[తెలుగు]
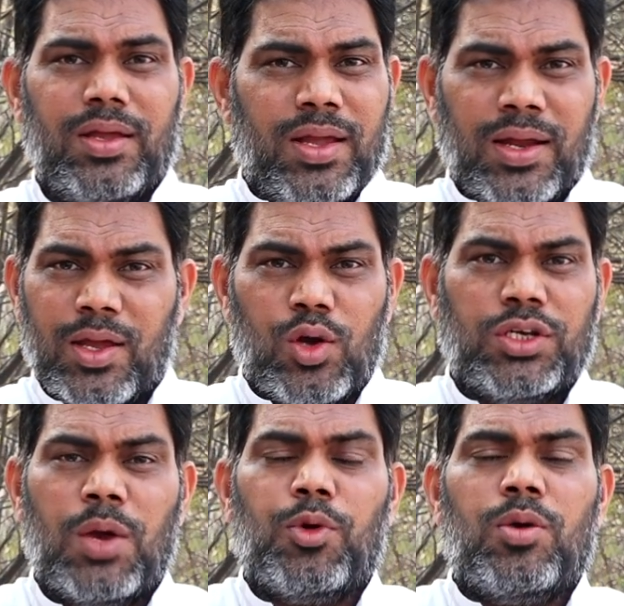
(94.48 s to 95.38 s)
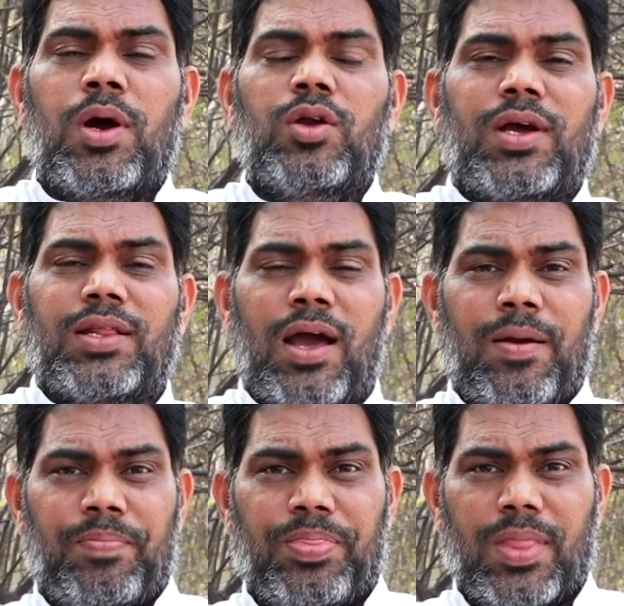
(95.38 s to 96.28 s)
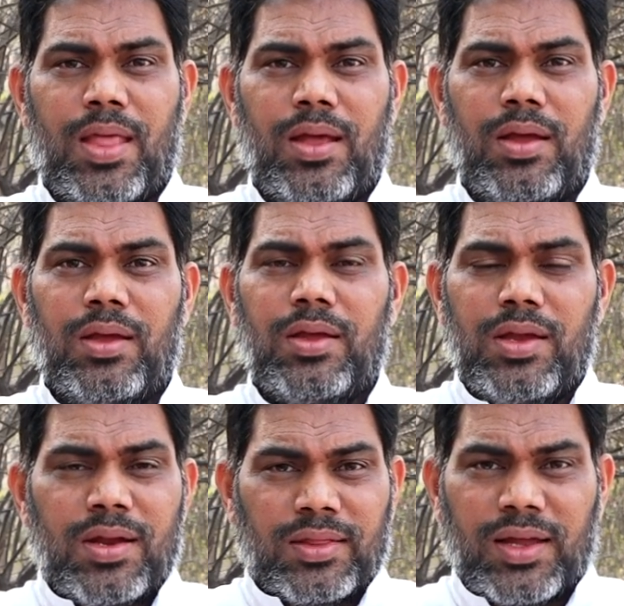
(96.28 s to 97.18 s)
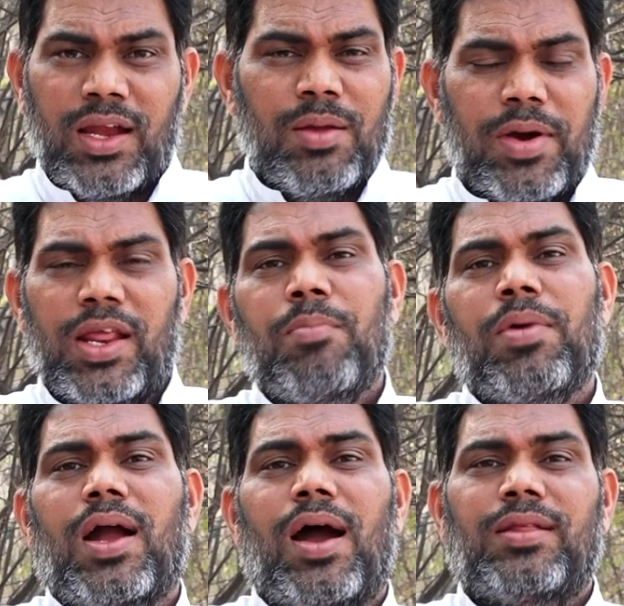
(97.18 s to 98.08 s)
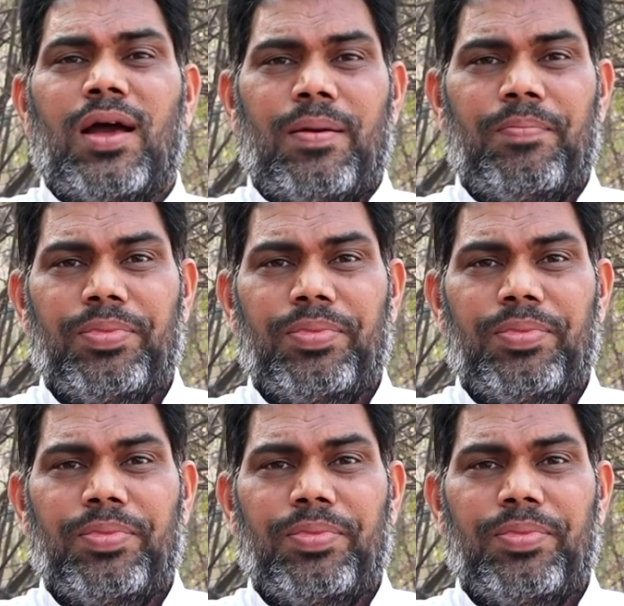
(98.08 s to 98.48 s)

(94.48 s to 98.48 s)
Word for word: ఈయన యోసేపు కుమారుడు కదా ఈయన తల్లి మరియమ్మ కాదా